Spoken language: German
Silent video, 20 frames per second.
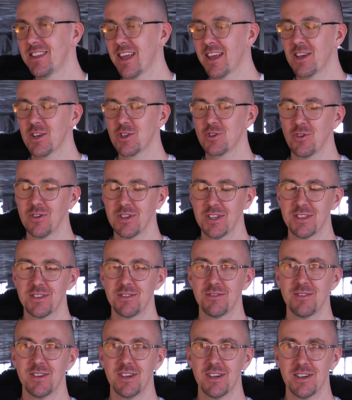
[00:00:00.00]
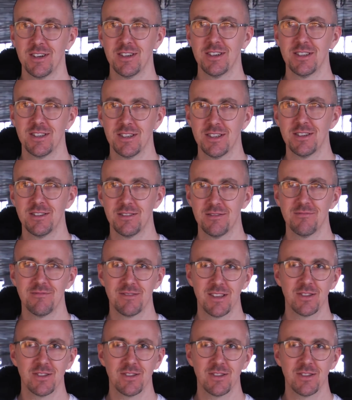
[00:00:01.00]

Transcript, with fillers: ich denke schon, dass wir, äh,